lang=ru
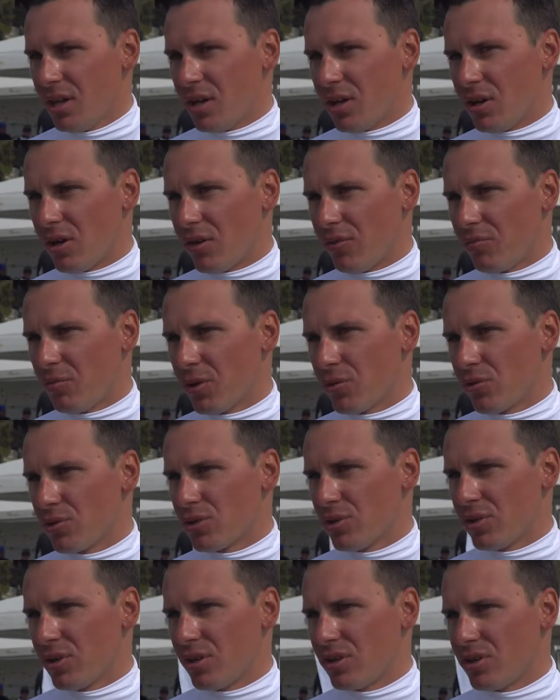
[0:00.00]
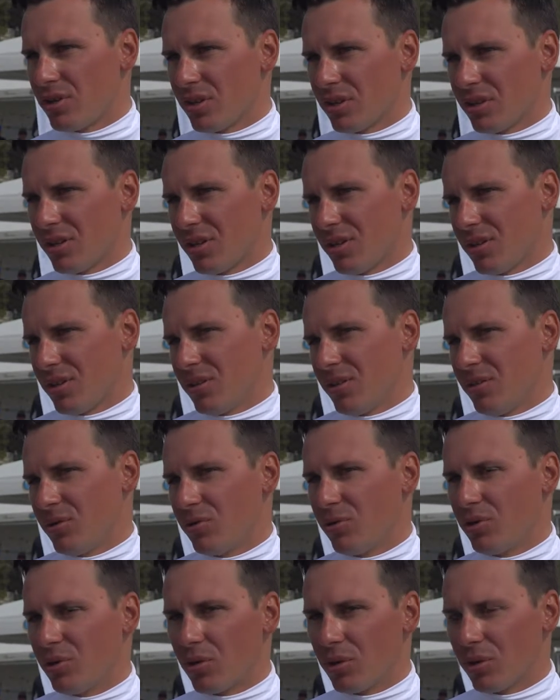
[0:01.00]
А, в первую очередь, это,
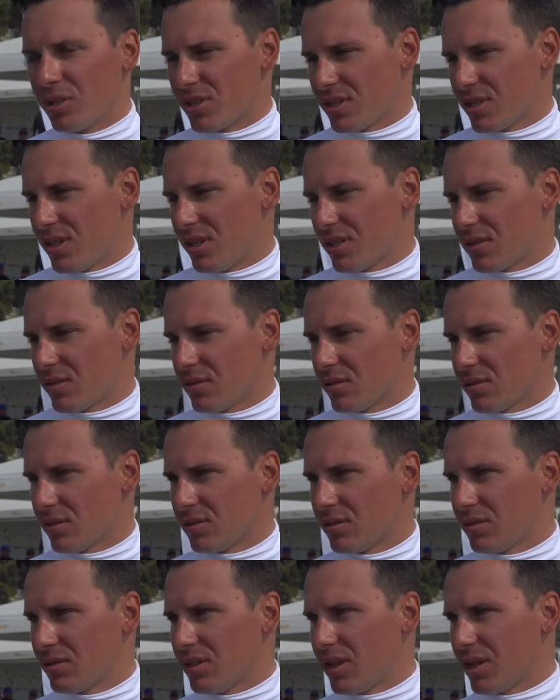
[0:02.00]
ну, гонки здесь, э,